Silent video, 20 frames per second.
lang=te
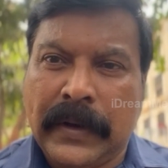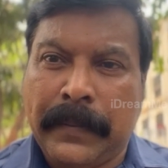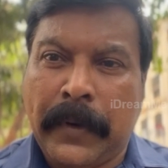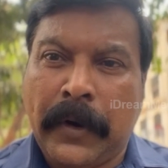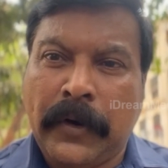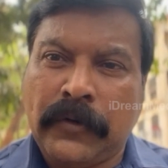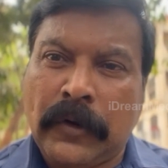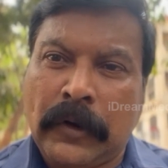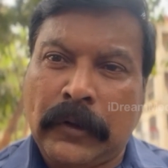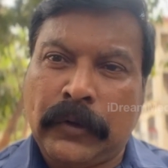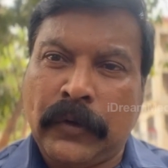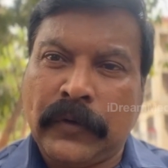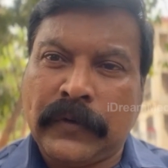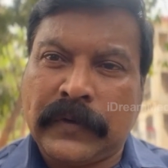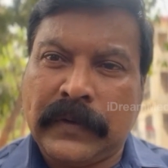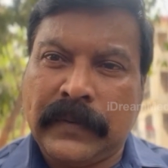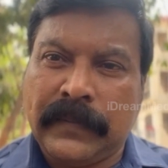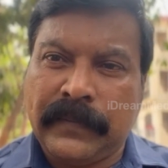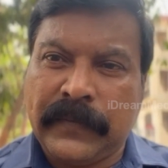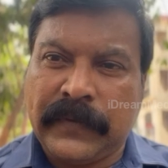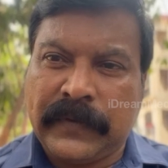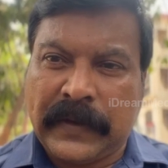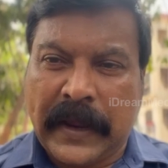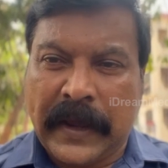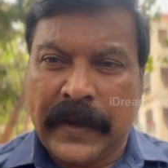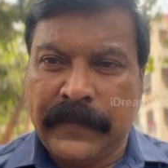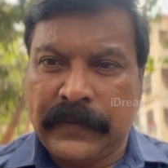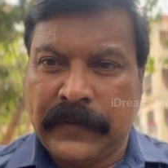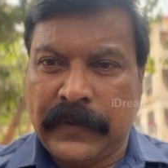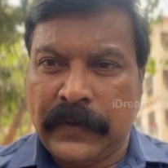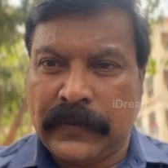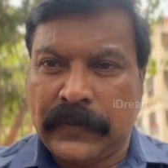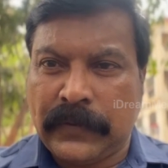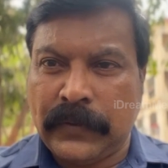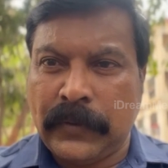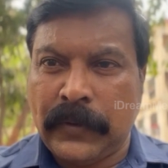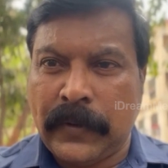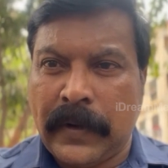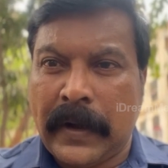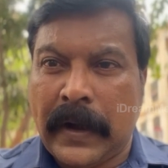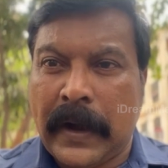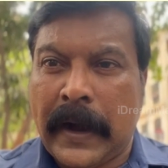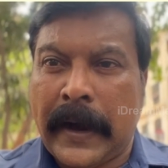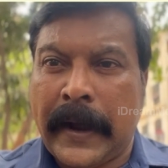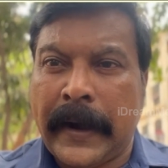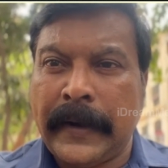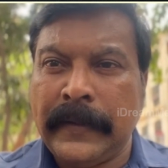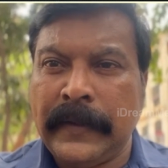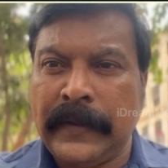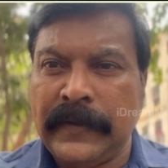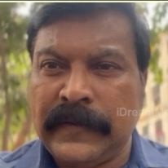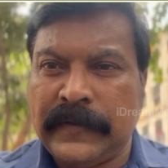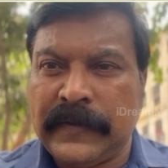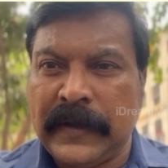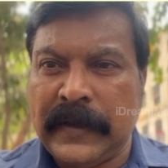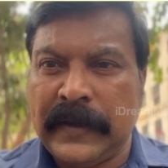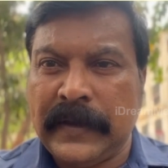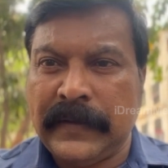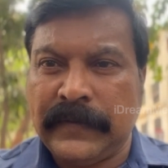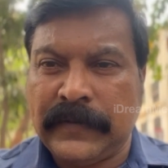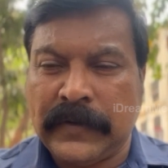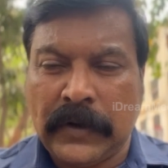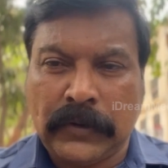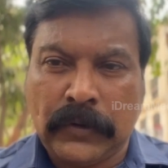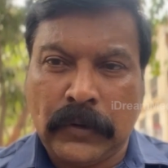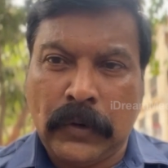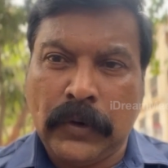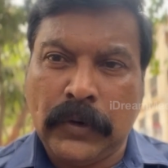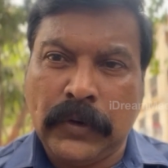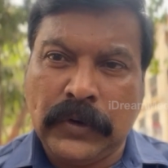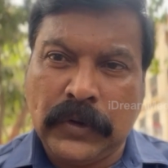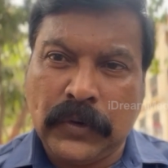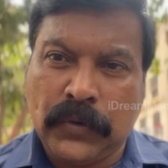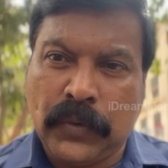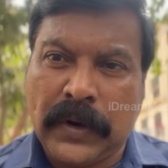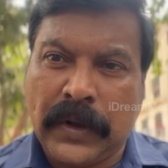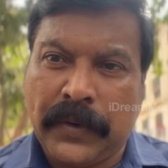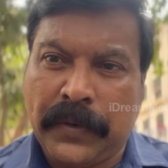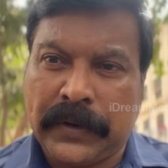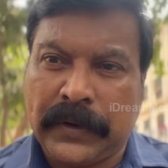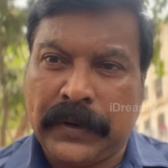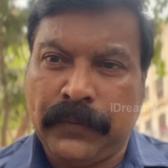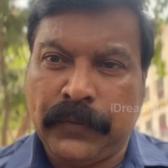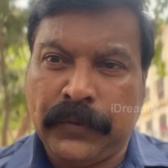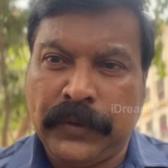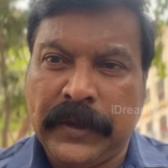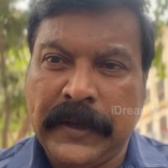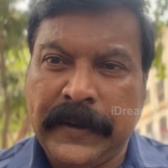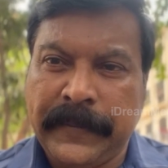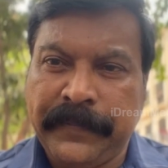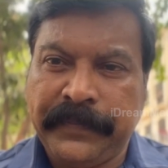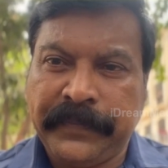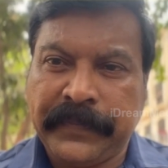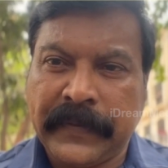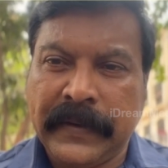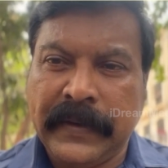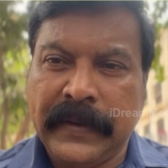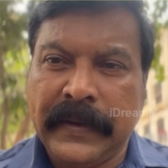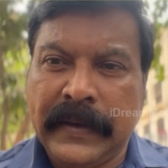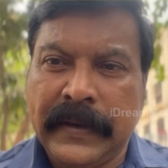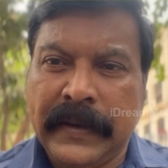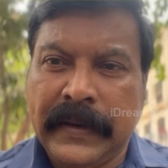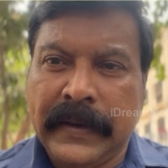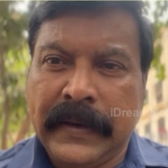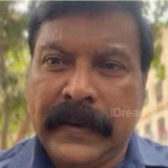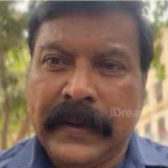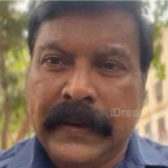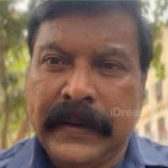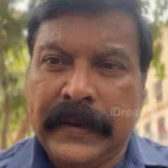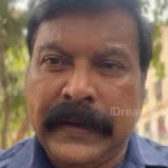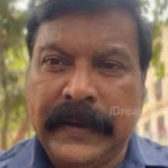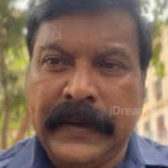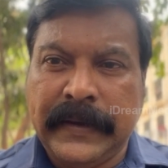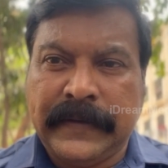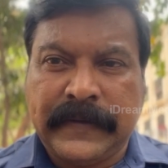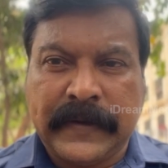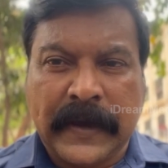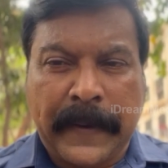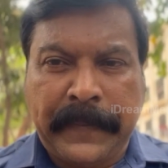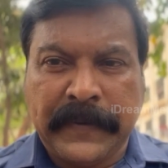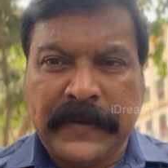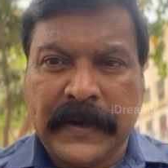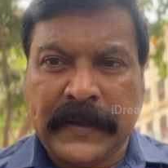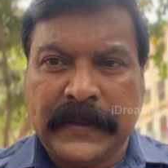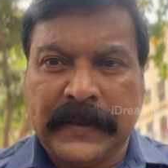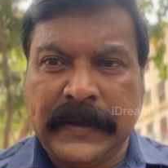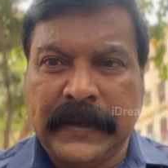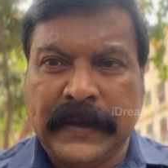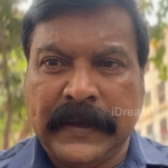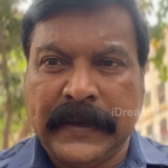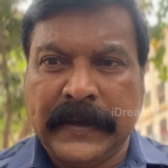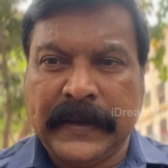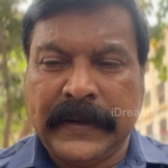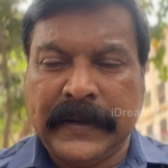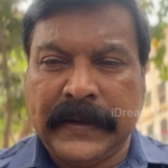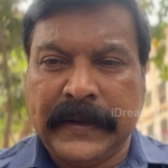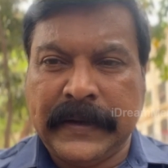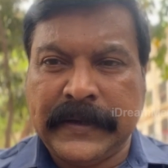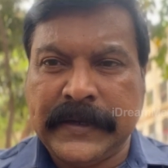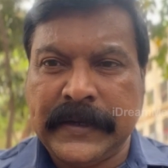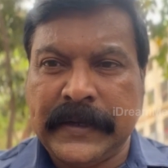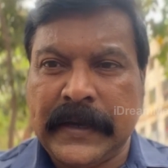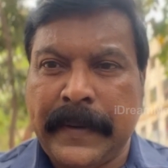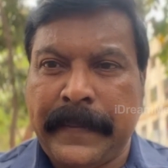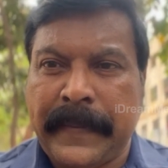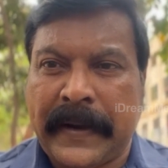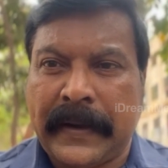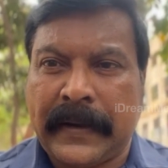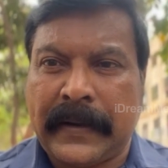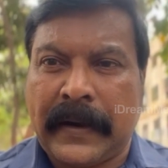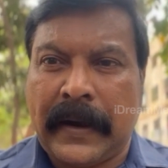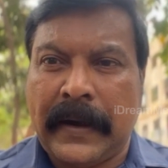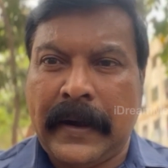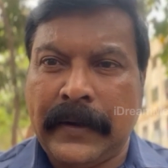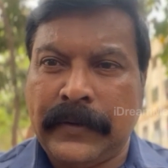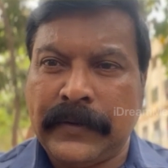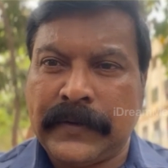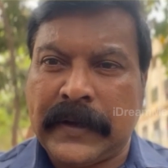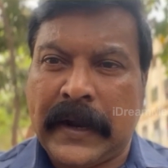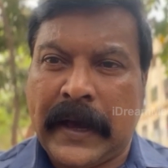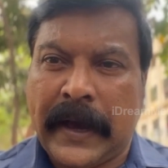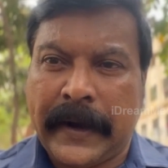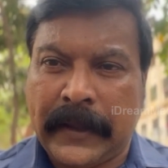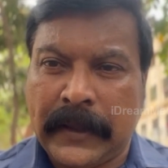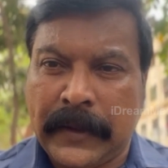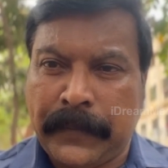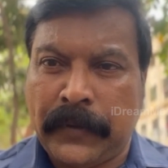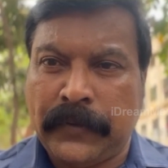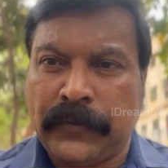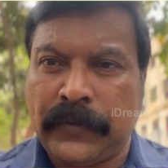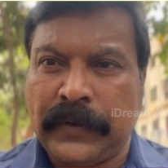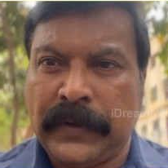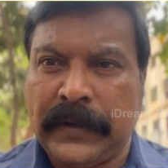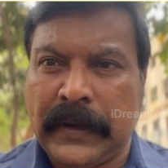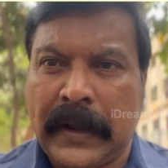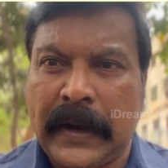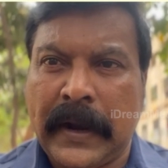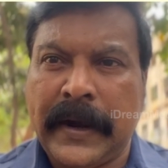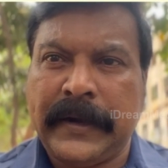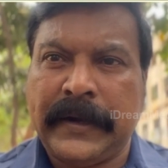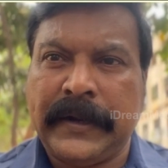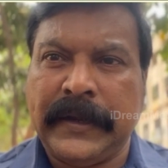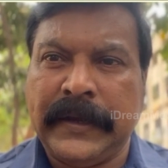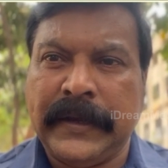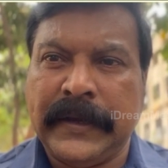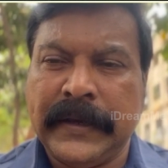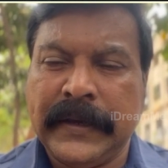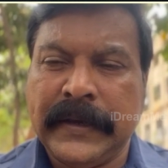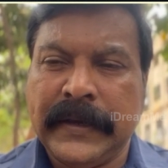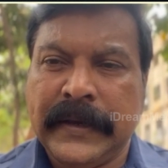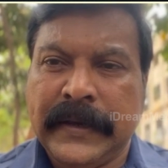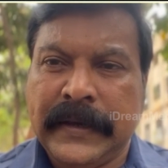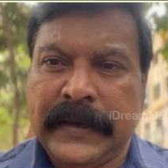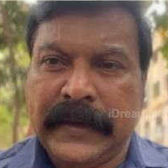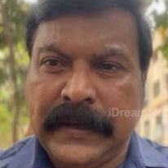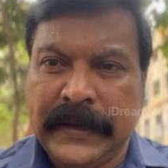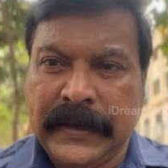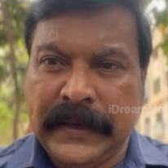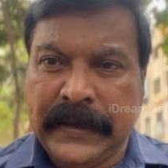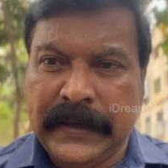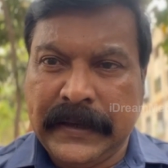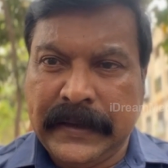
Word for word: మనుషులతో స్నేహం చేస్తూ ఆనందించే జాతుల్లో ఇది కూడా ఉంది ఈ చేప జాతి నిజంగా మన కళ్ళకు చాలా ఆనందపరుస్తుంది అలాంటి ఈ